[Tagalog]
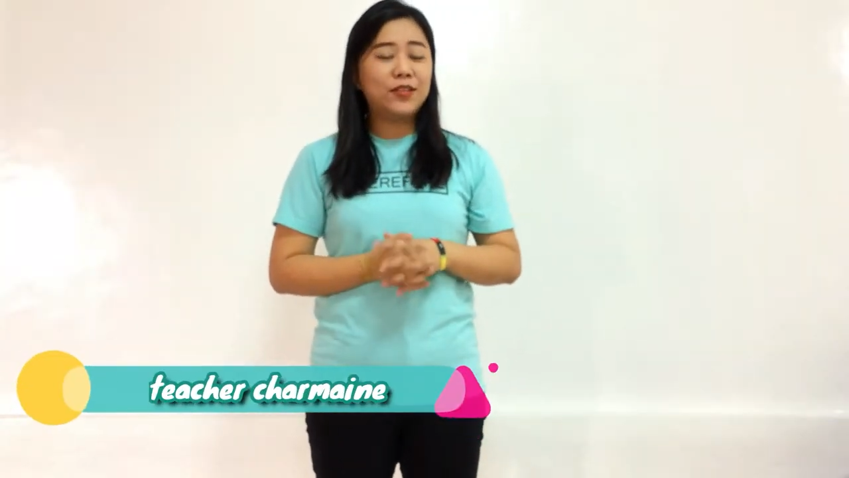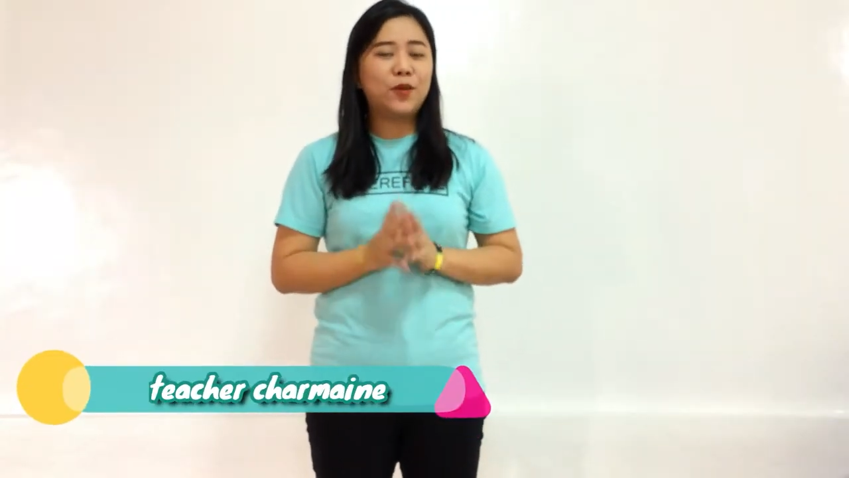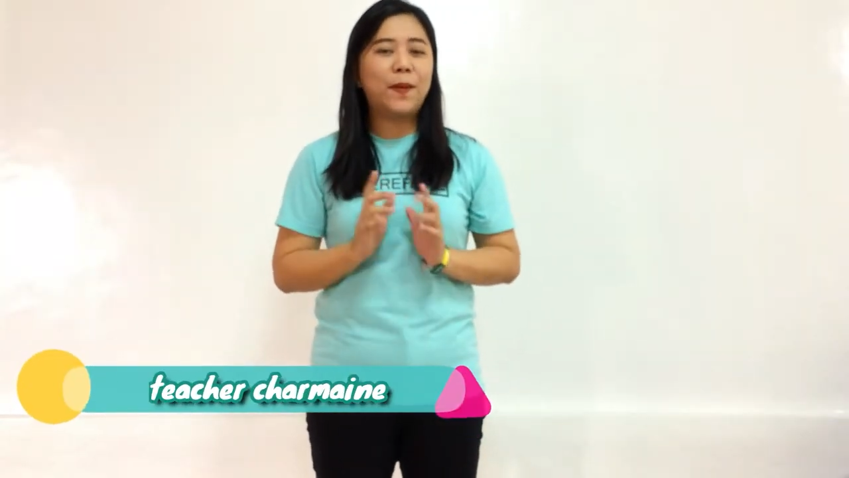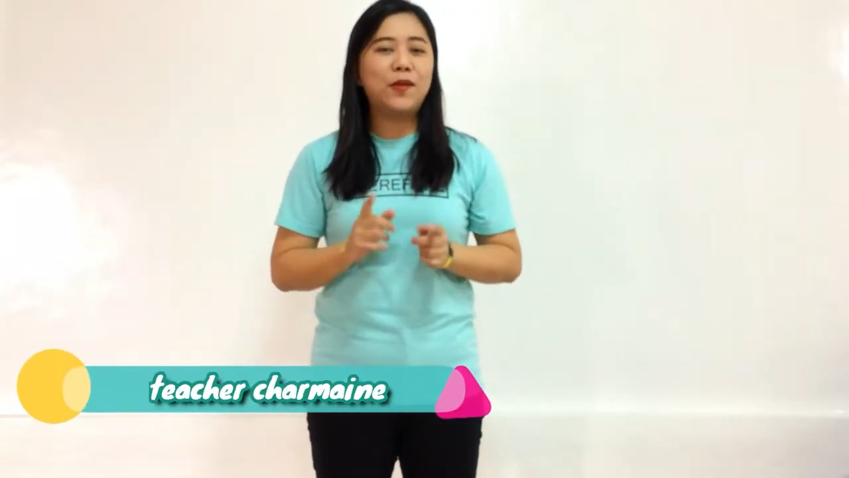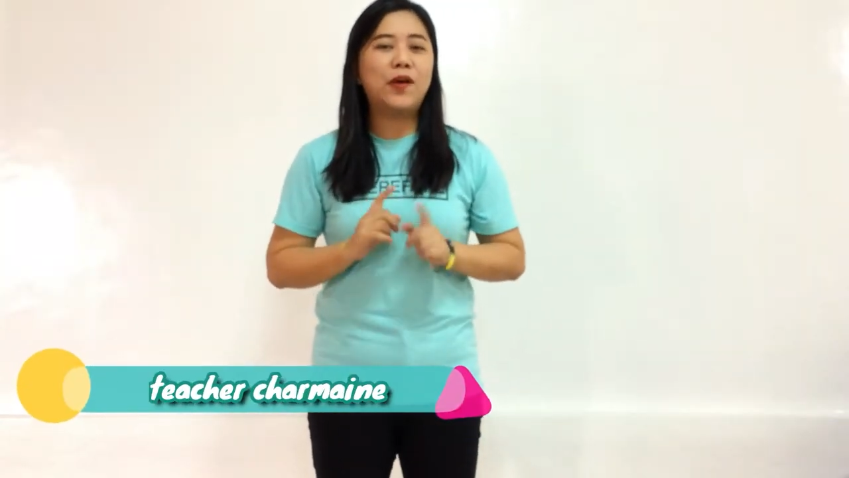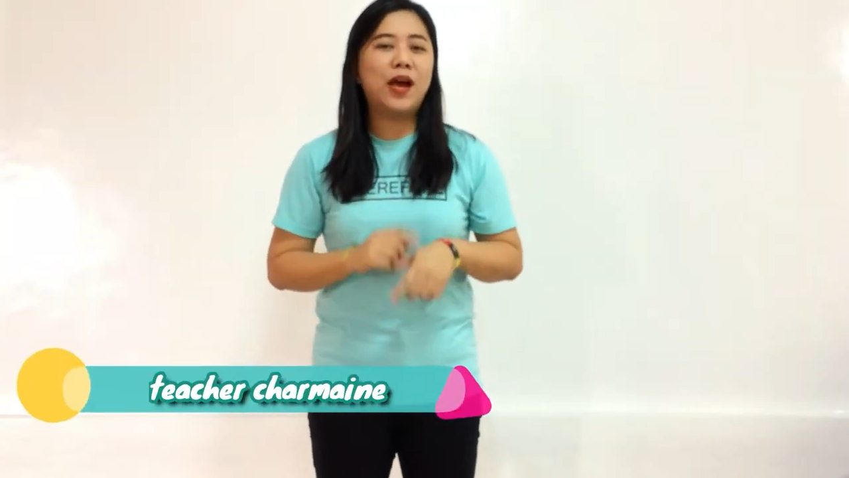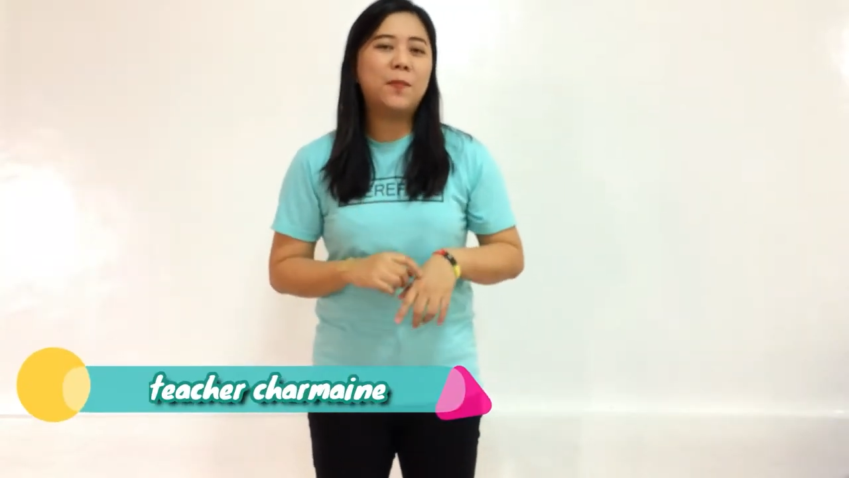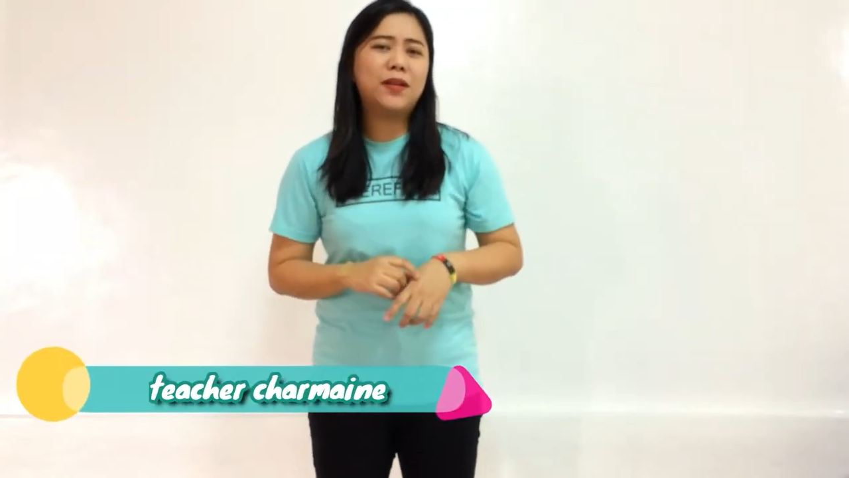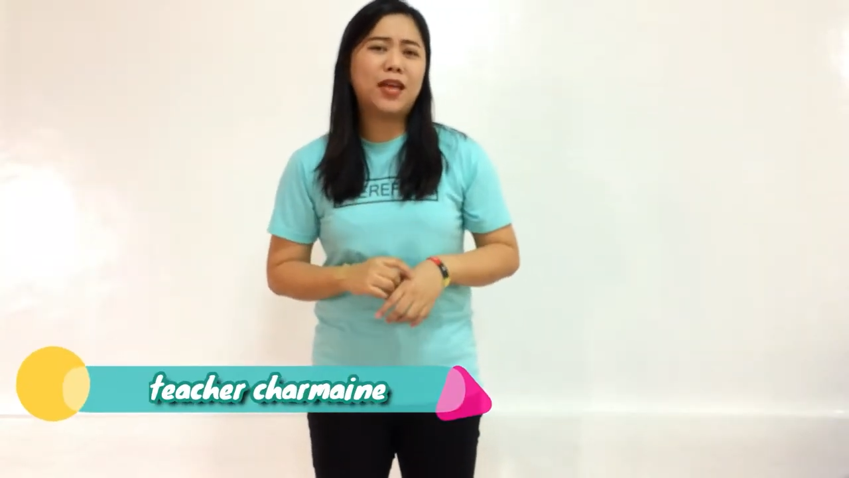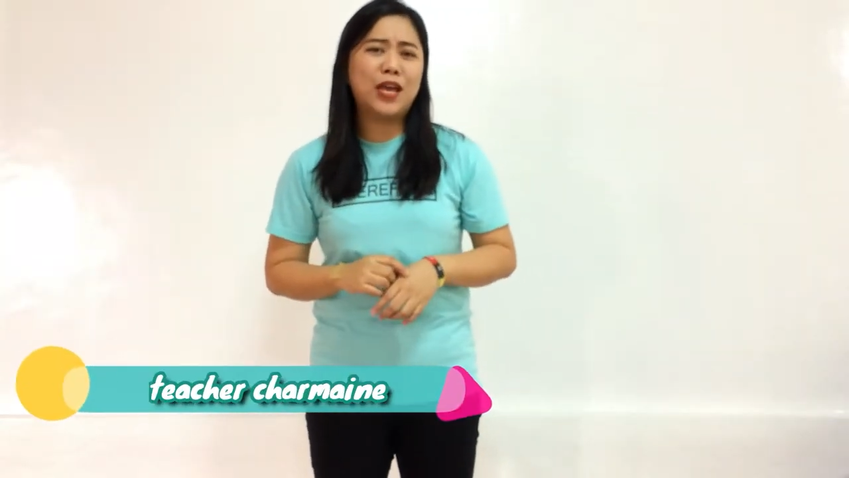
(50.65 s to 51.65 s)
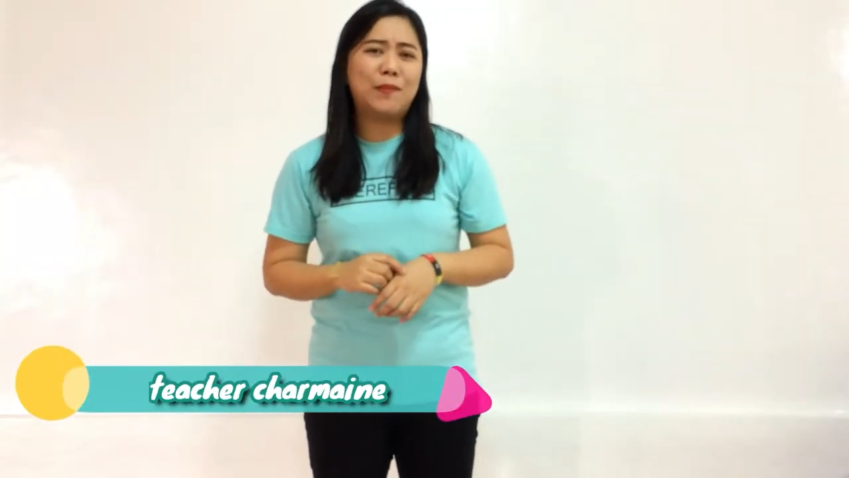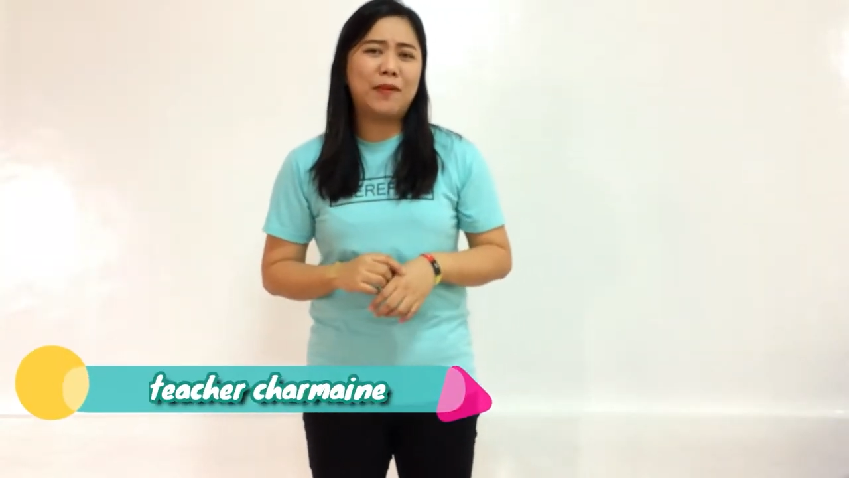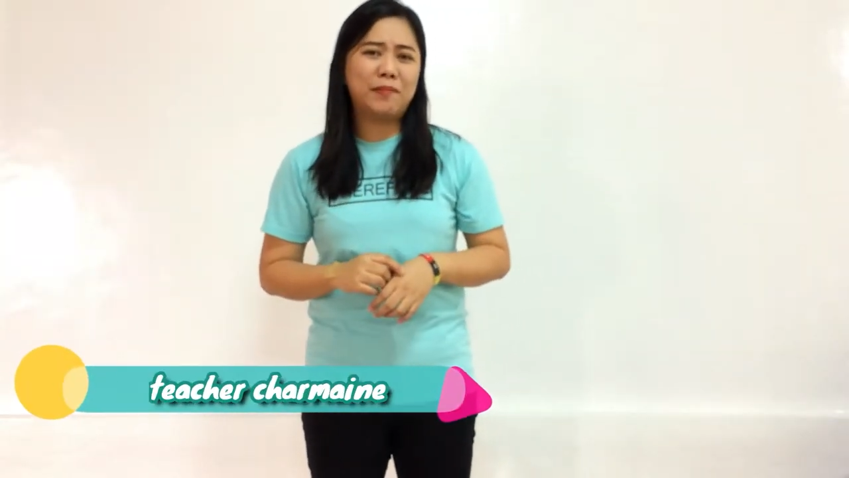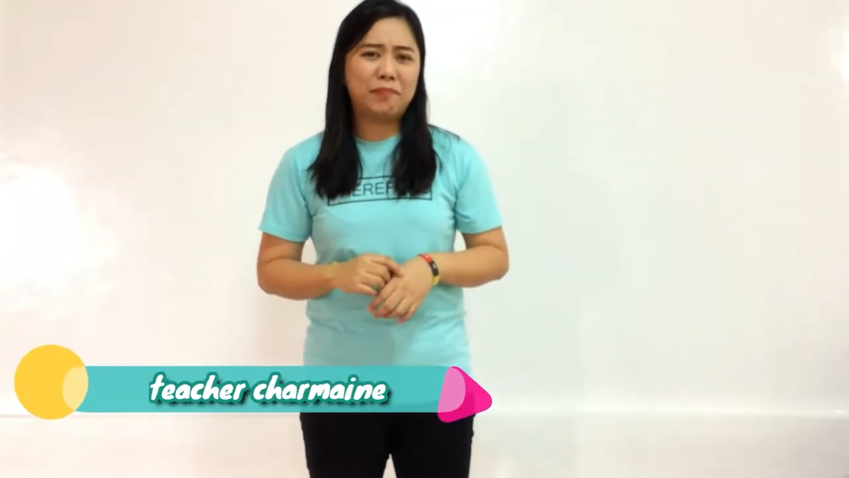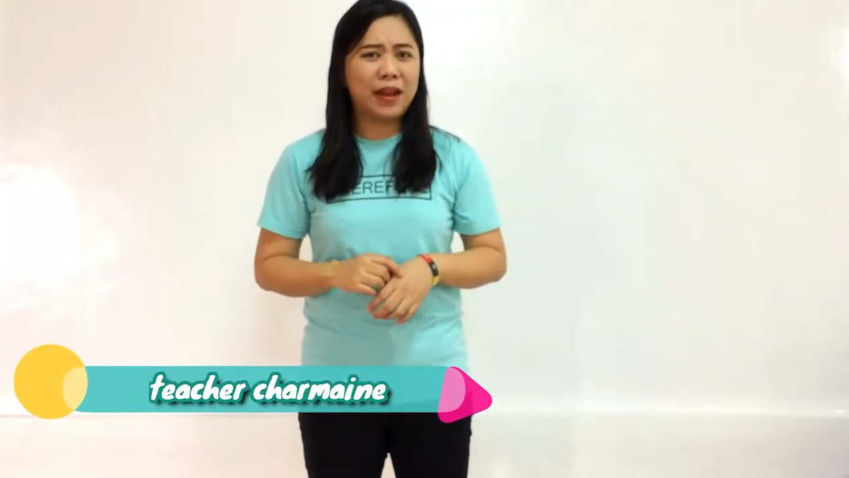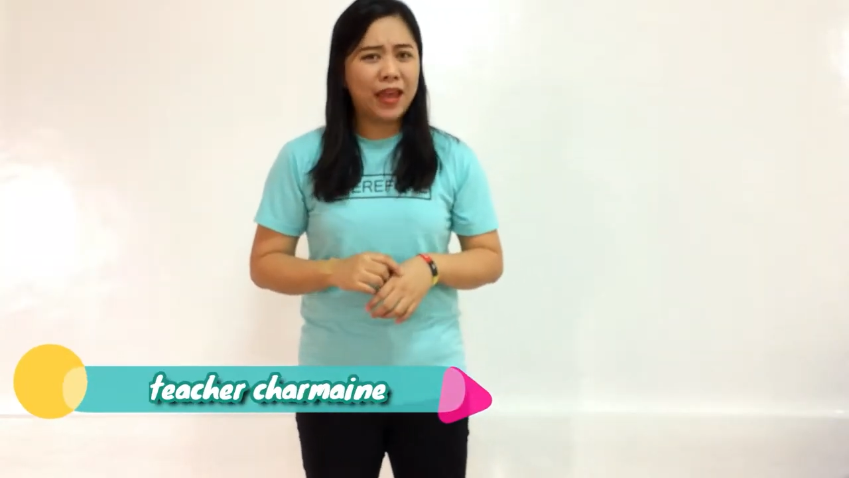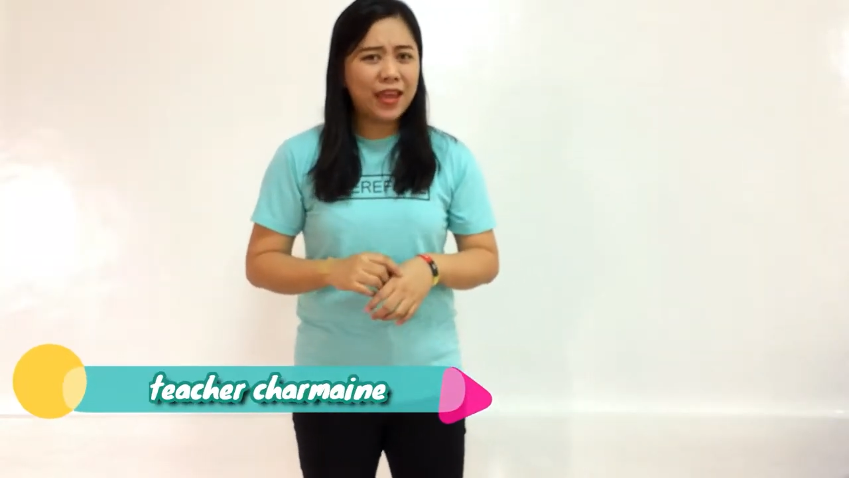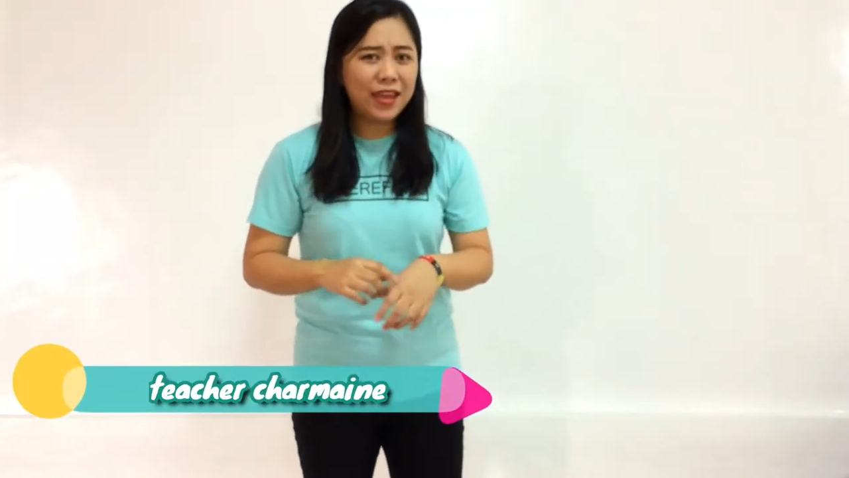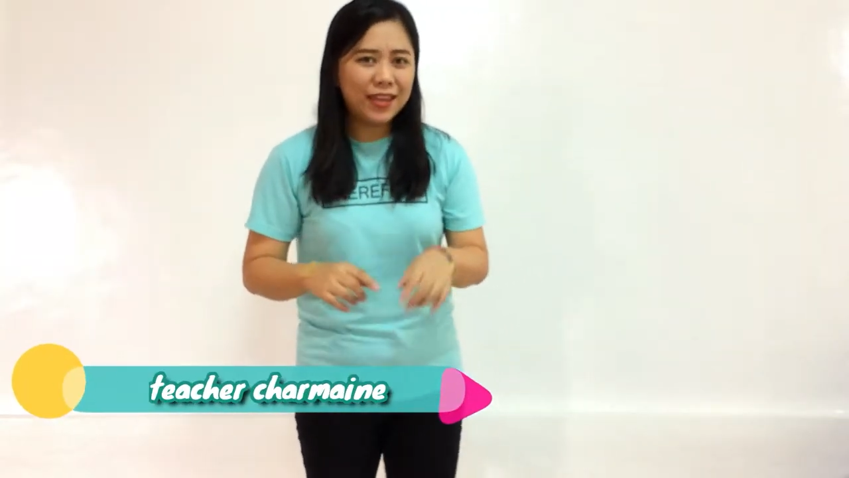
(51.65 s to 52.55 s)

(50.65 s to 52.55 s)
So paano nga ba tayo mag-pray?